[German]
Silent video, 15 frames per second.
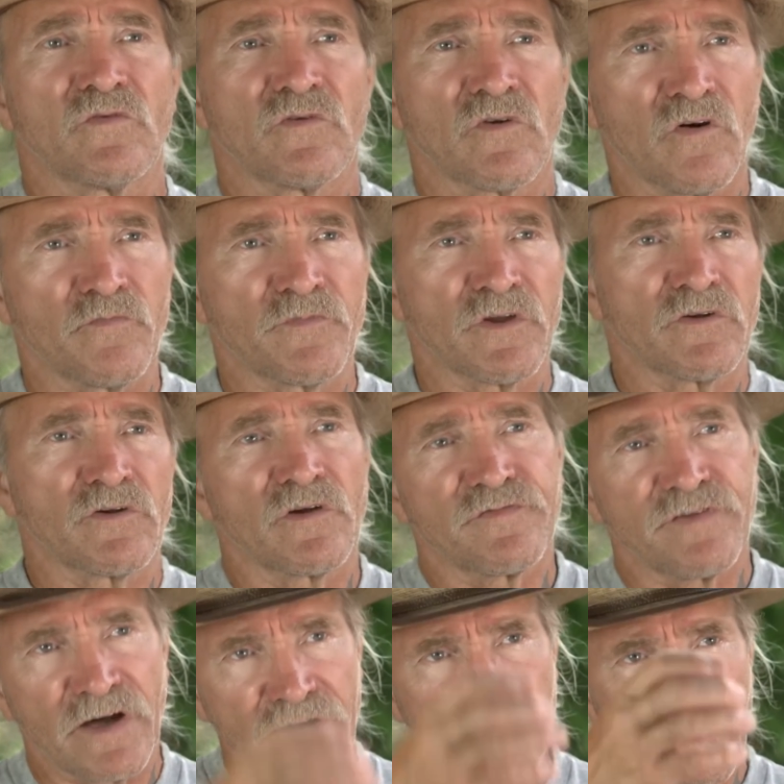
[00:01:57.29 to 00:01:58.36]
Da kommt dann der
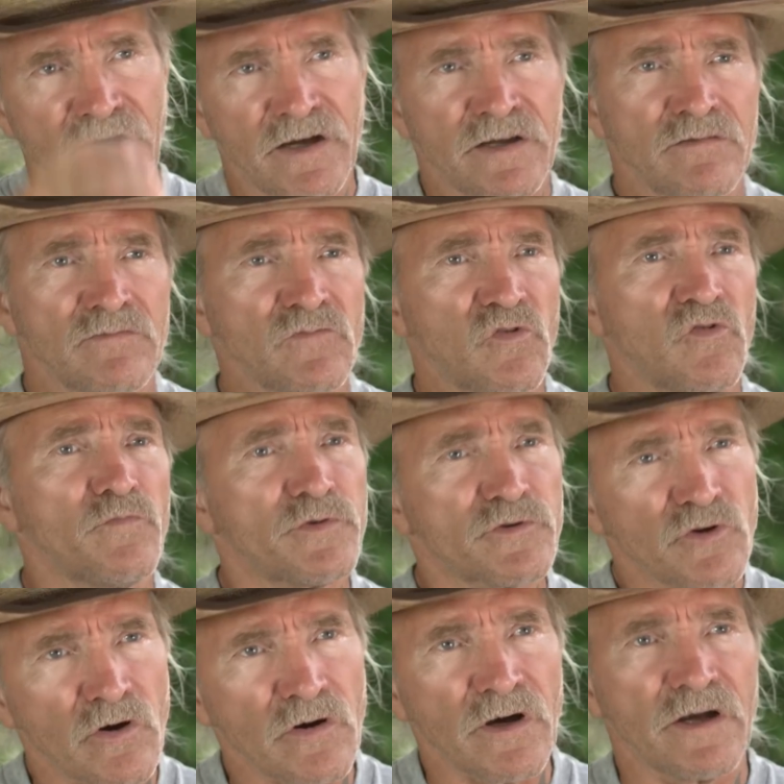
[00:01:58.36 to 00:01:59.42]
Pfeiler rein und
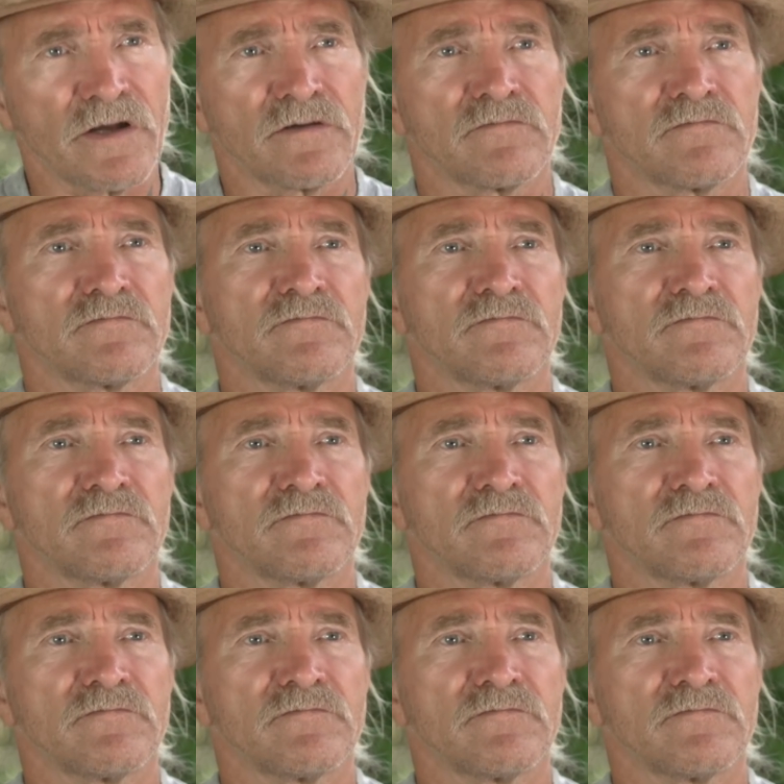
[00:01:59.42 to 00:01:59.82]
Beton rein.